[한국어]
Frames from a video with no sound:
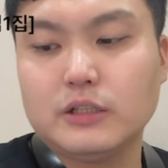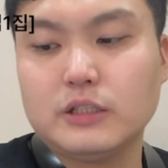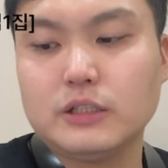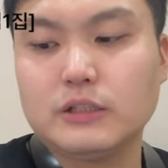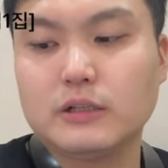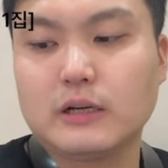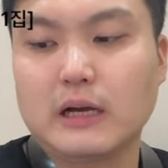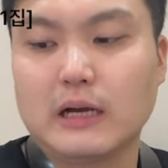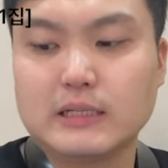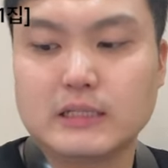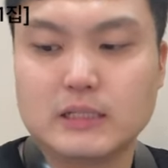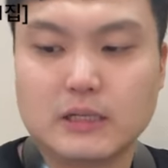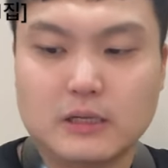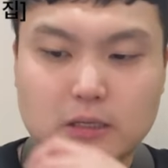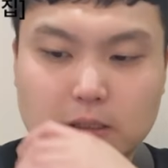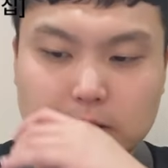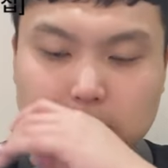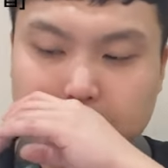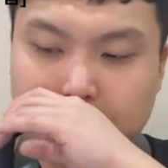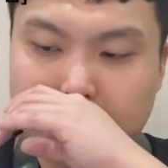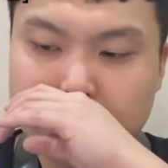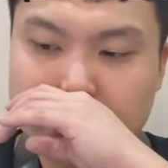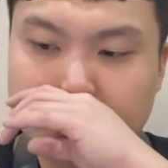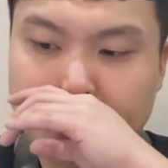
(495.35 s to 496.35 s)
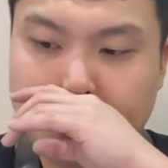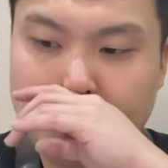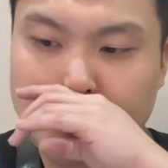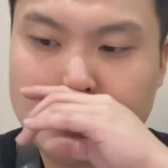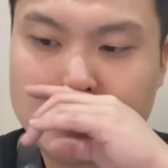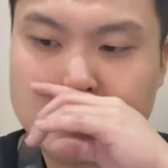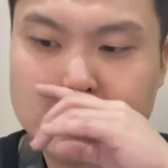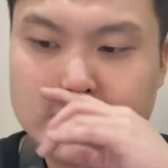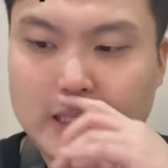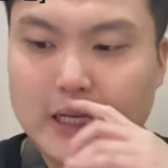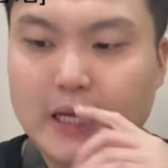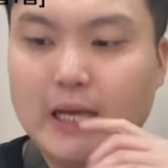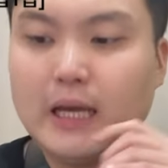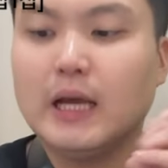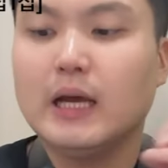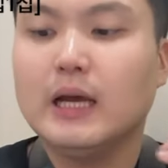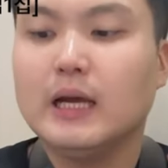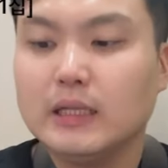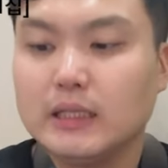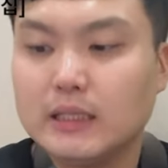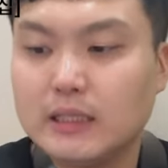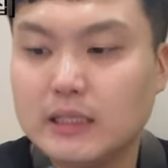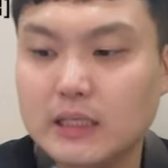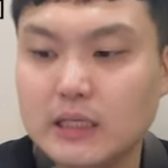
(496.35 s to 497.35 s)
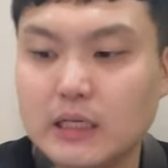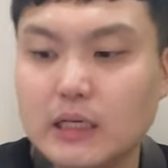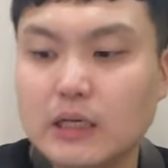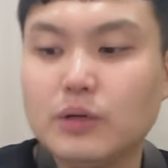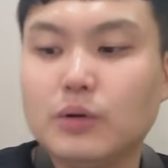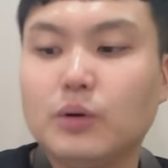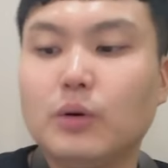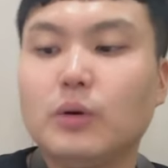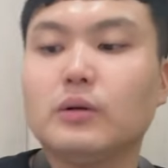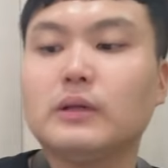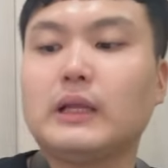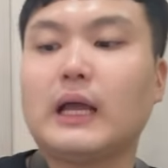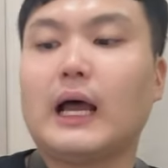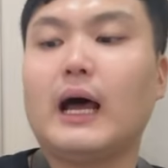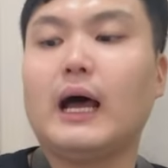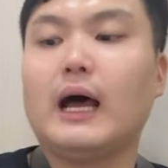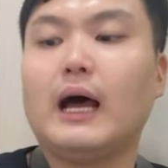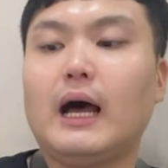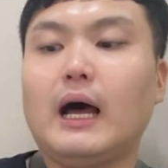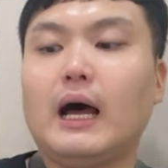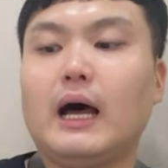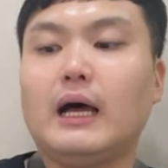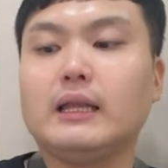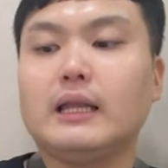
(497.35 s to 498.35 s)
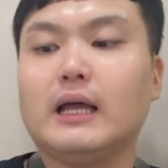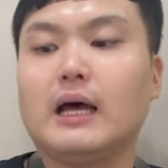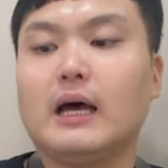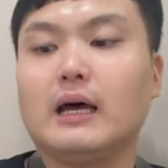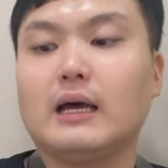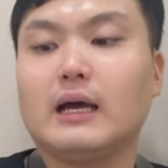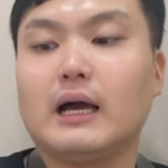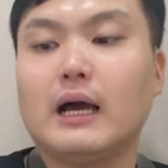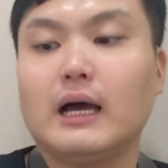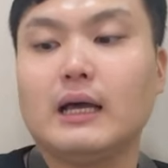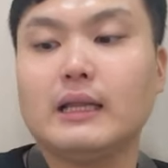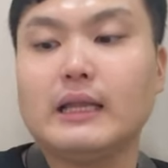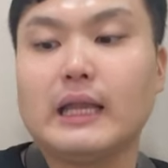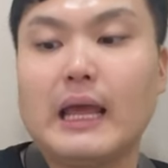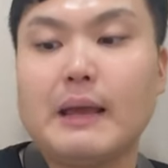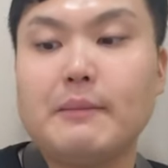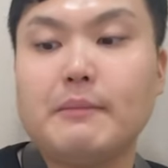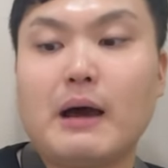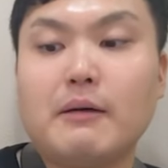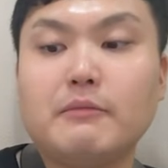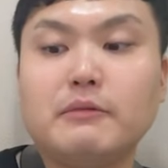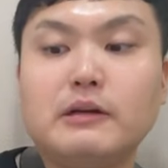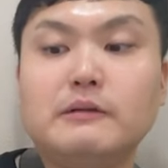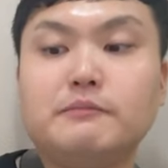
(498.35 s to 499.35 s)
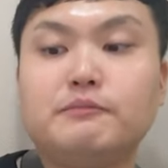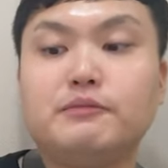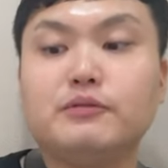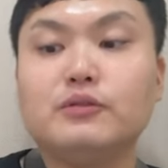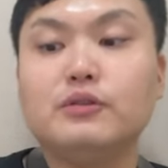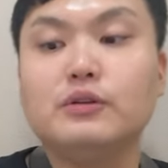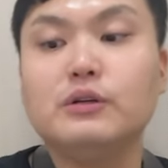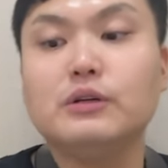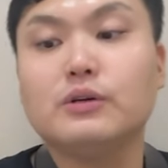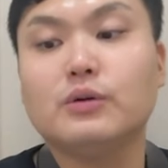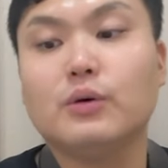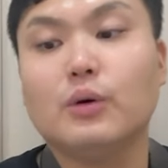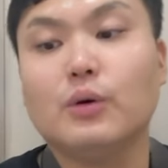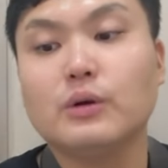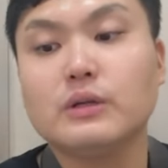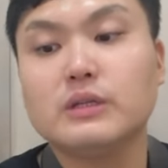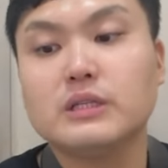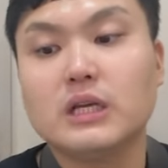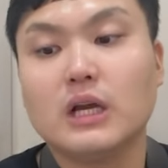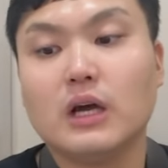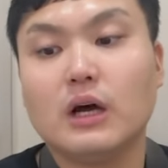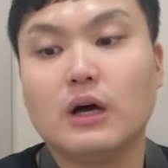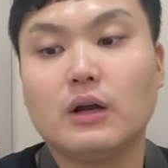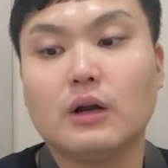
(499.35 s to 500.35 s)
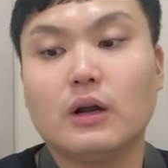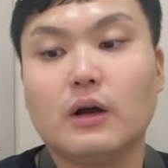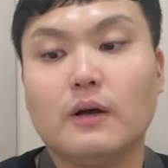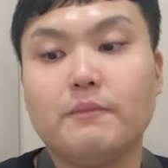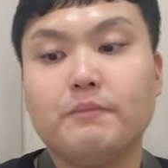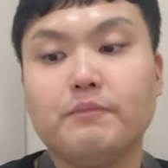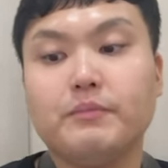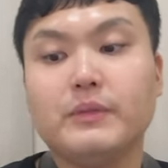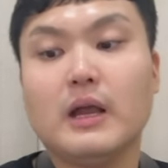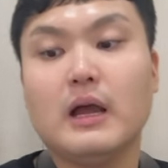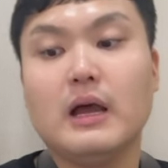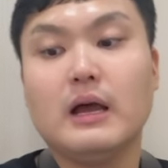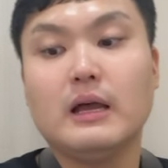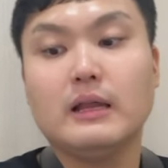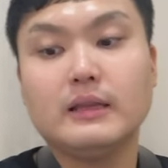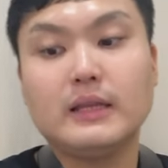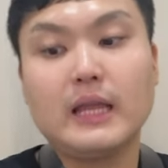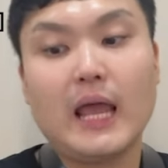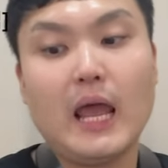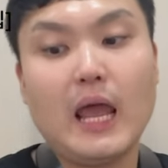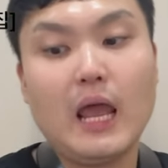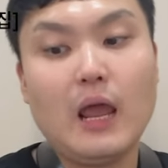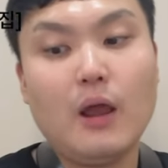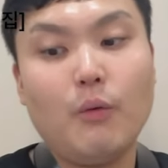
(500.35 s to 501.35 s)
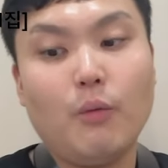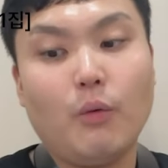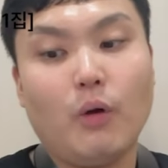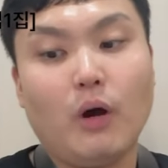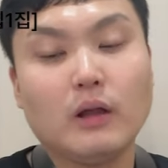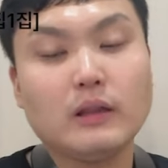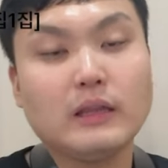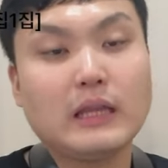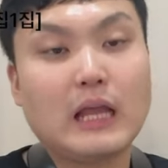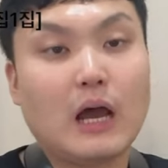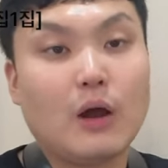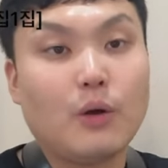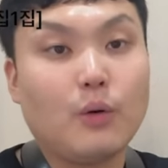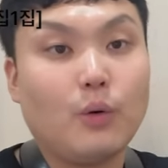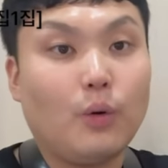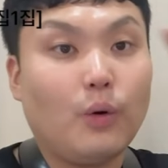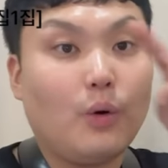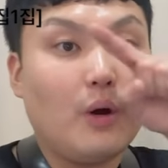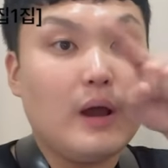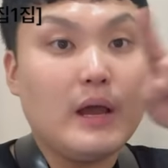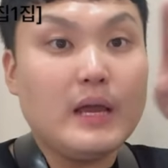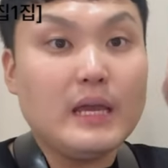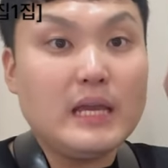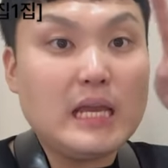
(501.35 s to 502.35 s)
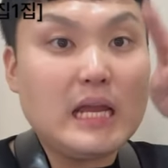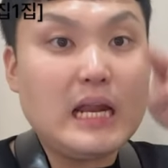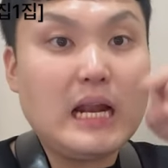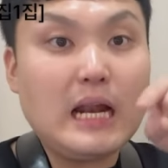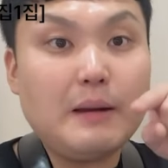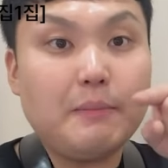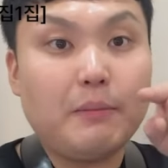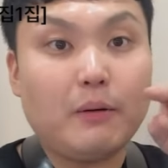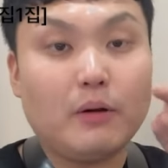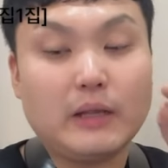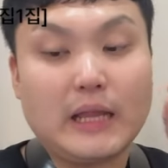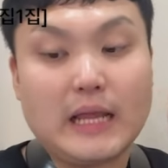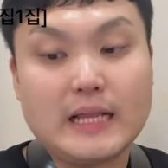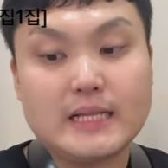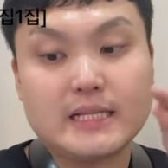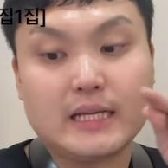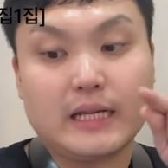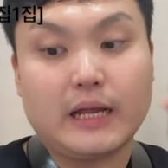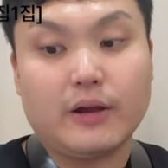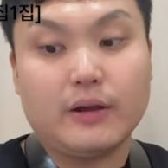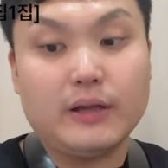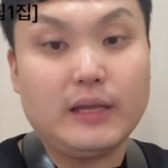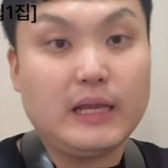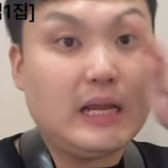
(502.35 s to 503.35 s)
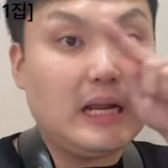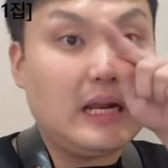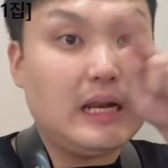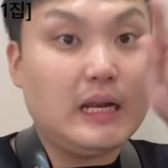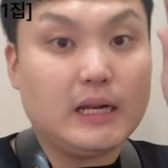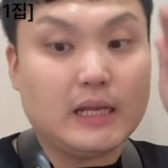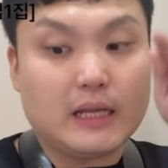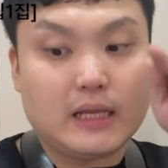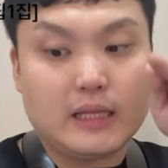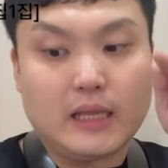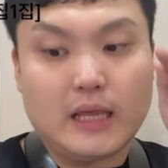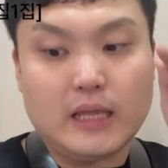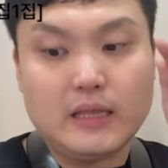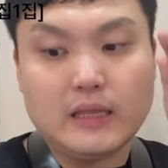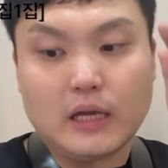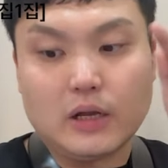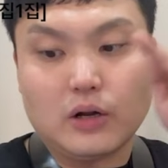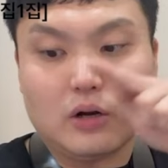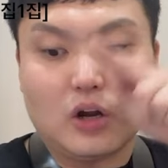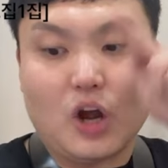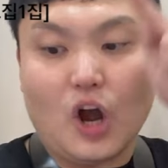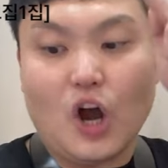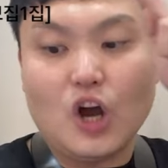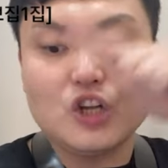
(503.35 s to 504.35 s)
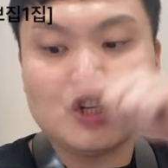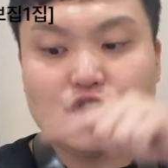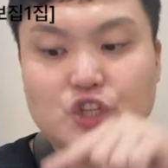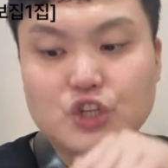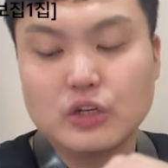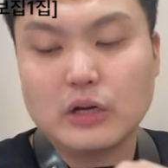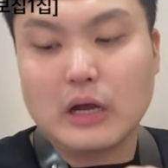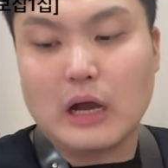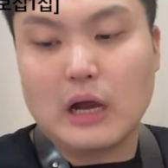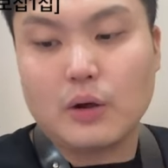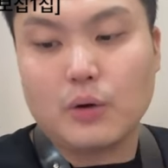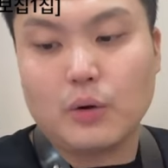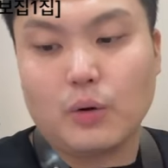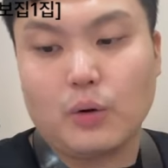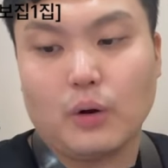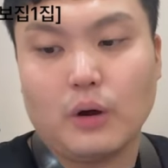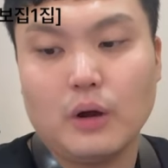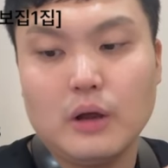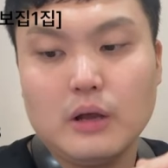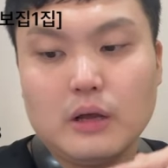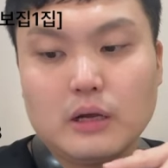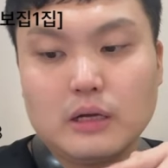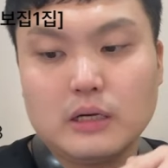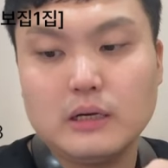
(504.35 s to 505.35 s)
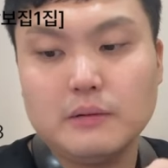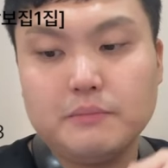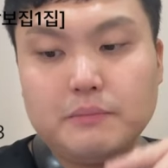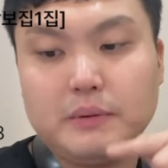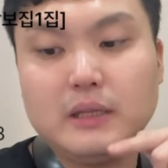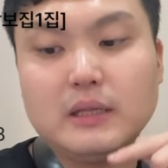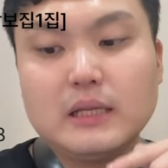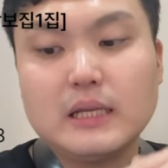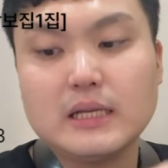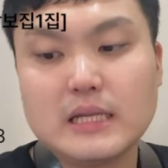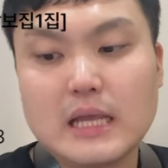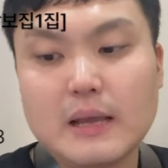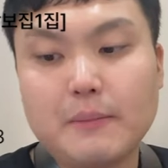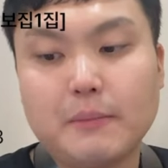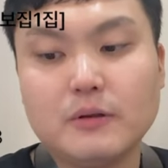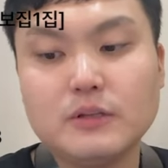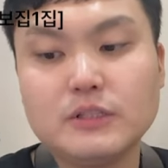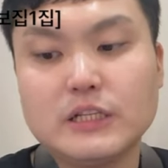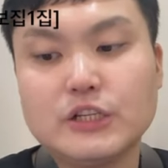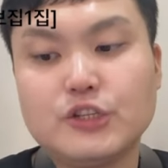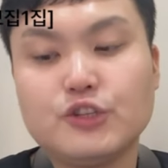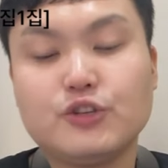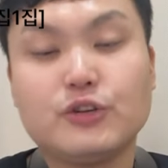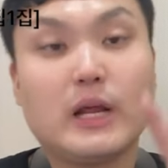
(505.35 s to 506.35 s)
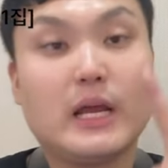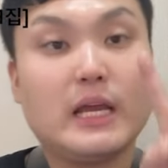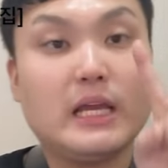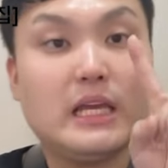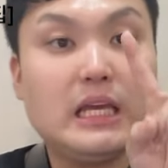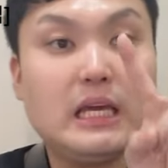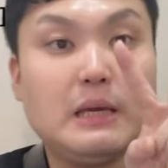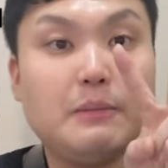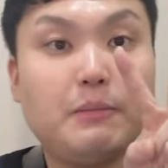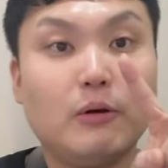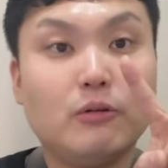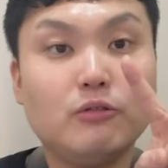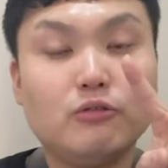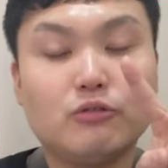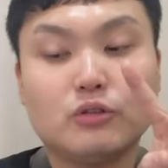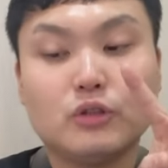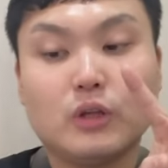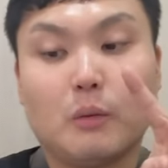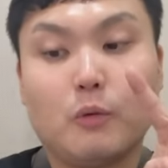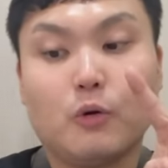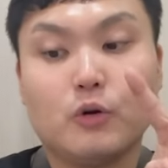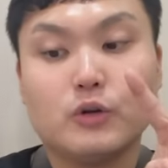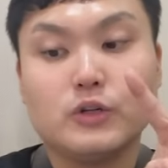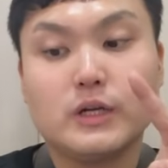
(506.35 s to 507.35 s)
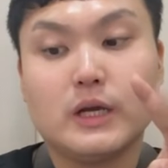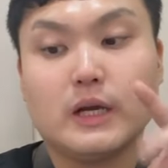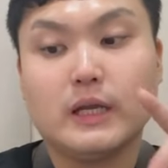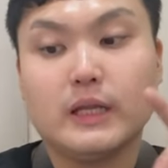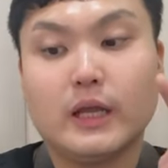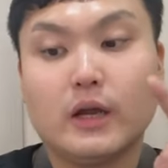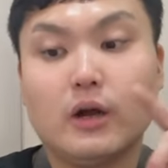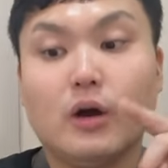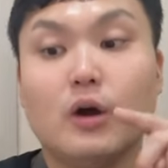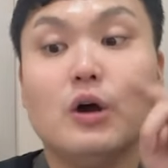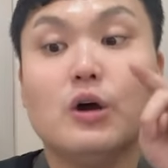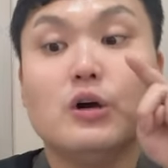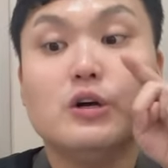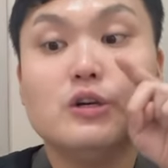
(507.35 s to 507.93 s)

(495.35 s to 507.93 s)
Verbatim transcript: 쭉 가서 두 번째 페이지에 들꽃 하나가 내 맘을 불꽃처럼 텔워타고 일 번 했잖아요. 일 이렇게 돼 있는데 그걸 껑충하고 그 밑에 세 번째 줄에 이 번으로 넘어오셔야 돼요.